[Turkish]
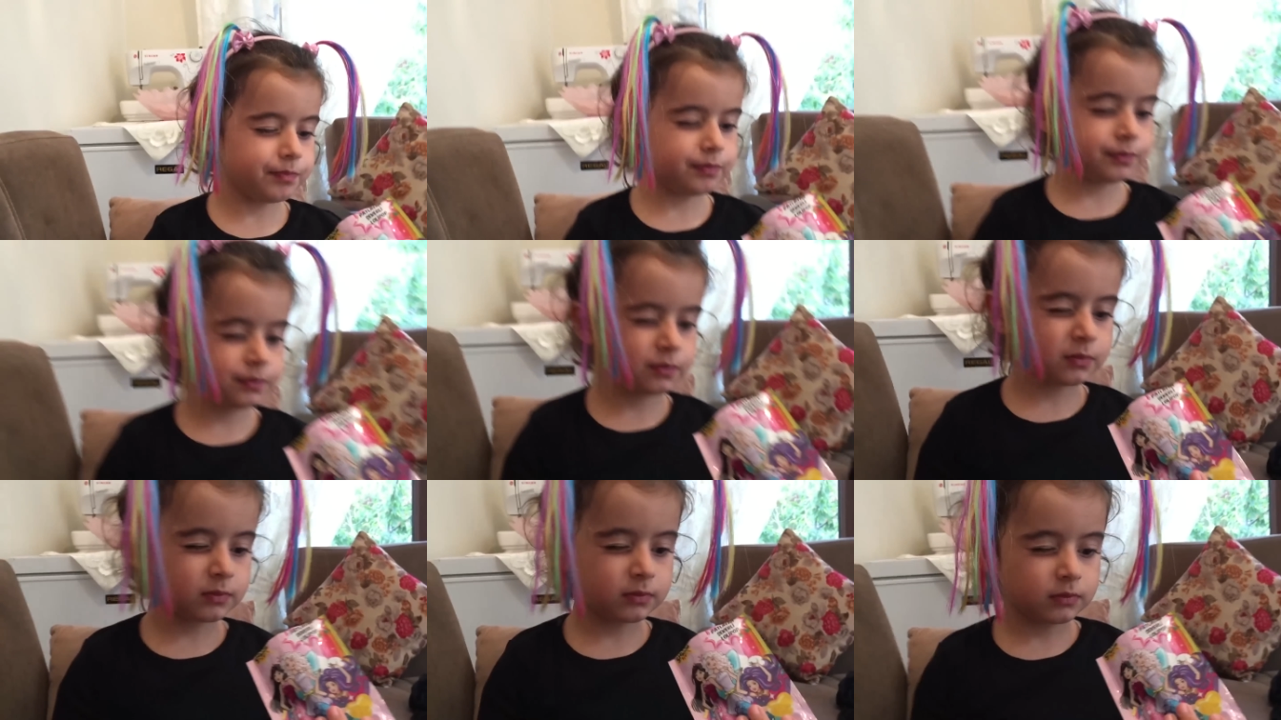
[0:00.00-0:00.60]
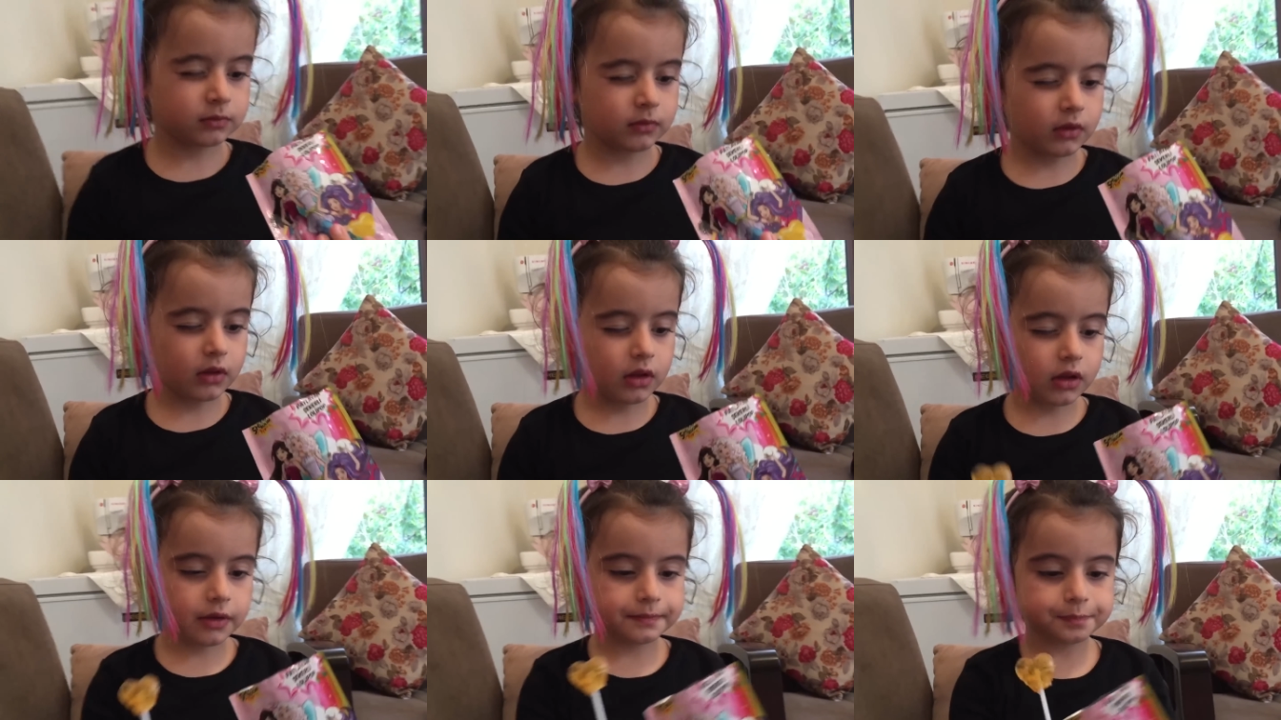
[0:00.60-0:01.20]
diye. Hmm,
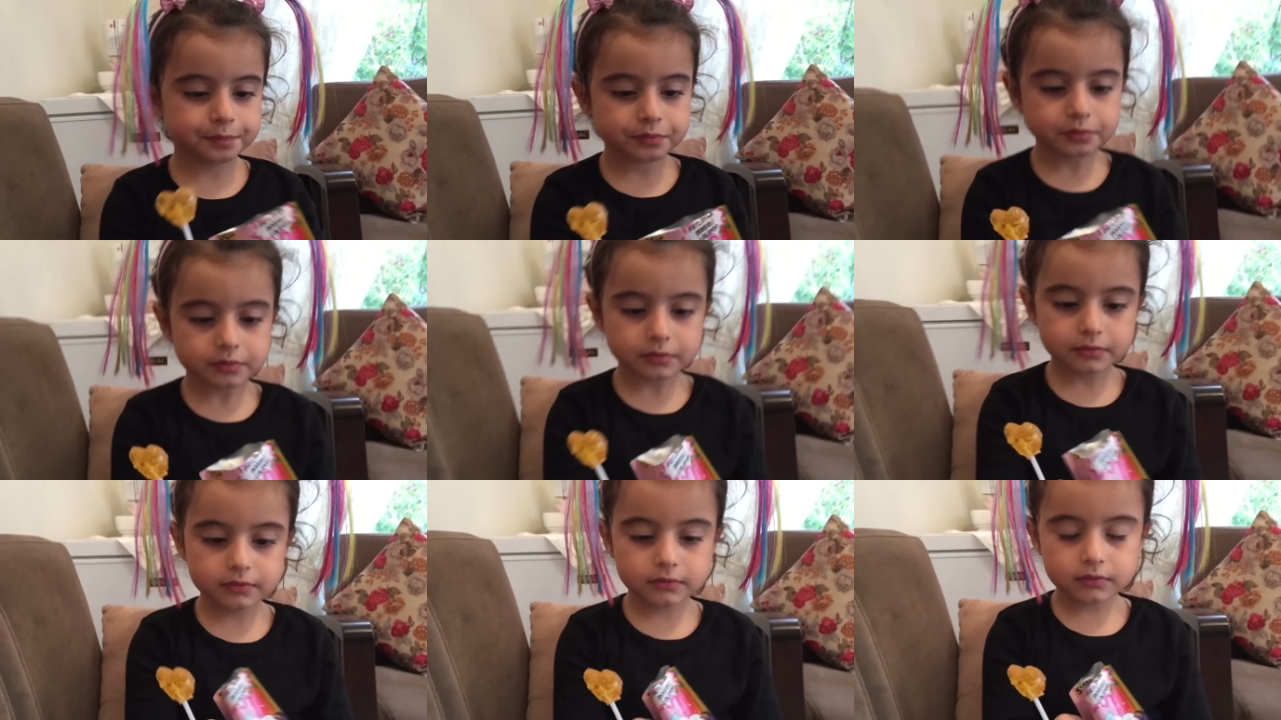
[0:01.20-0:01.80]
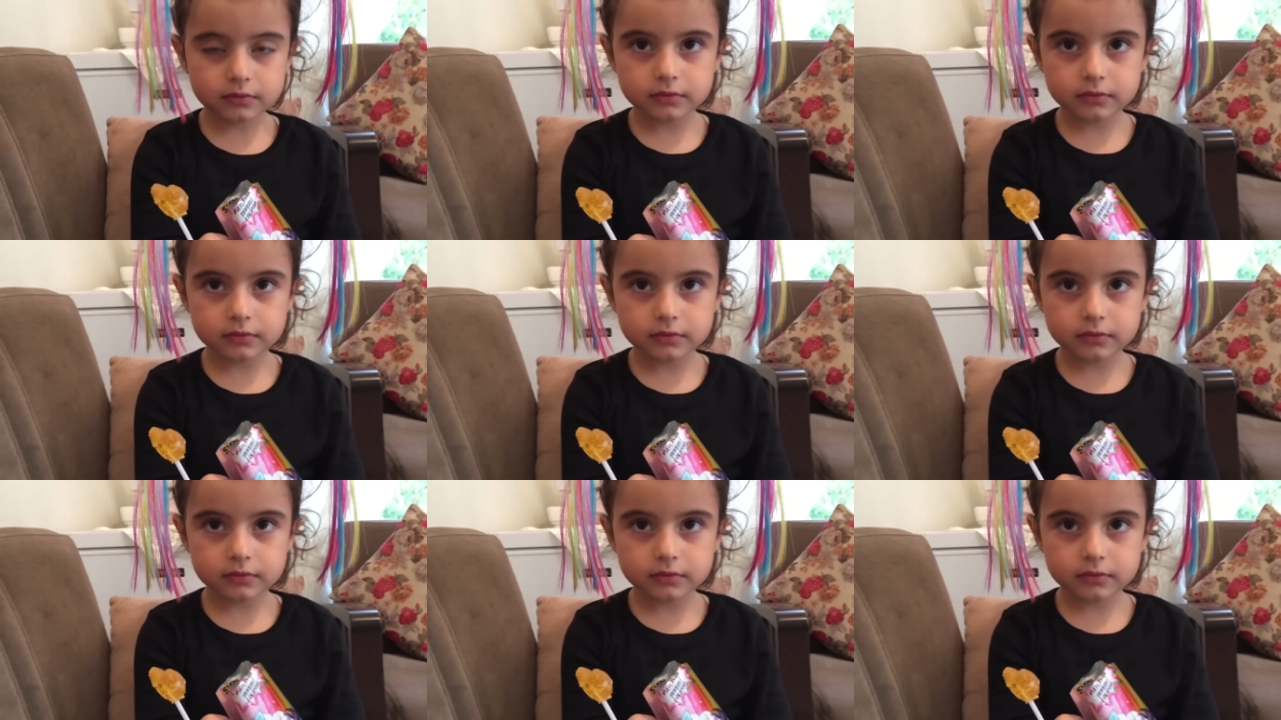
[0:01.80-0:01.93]
o başka bir şeydi.